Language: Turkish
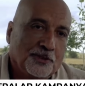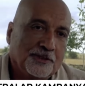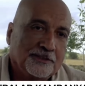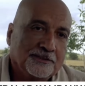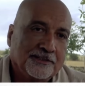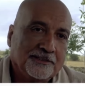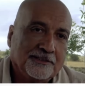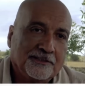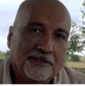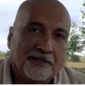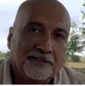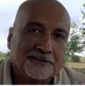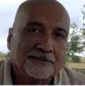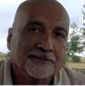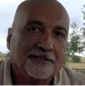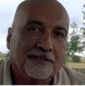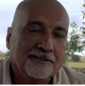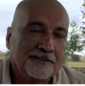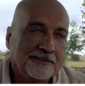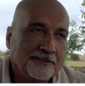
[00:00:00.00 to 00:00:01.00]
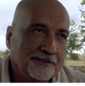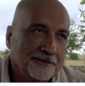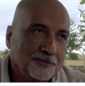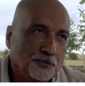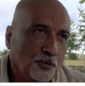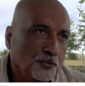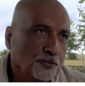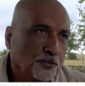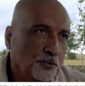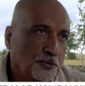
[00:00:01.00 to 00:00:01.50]
şu anda
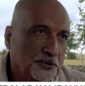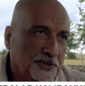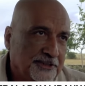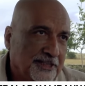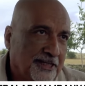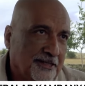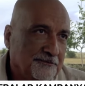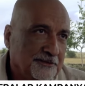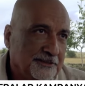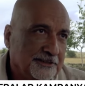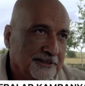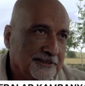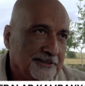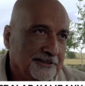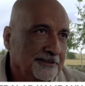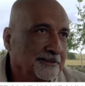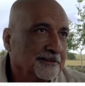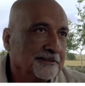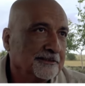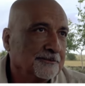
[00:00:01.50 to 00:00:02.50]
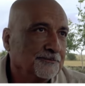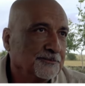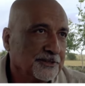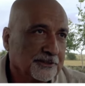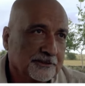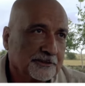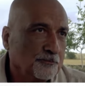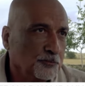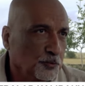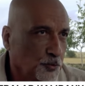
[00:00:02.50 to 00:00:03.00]
hastanelerin, onkoloji servisleri
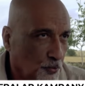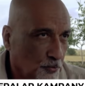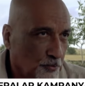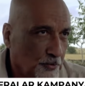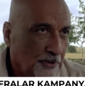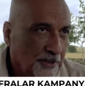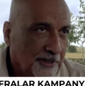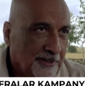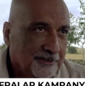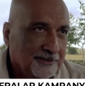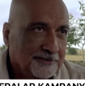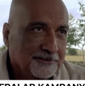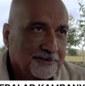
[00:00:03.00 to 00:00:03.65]
tıklım tıklım dolu.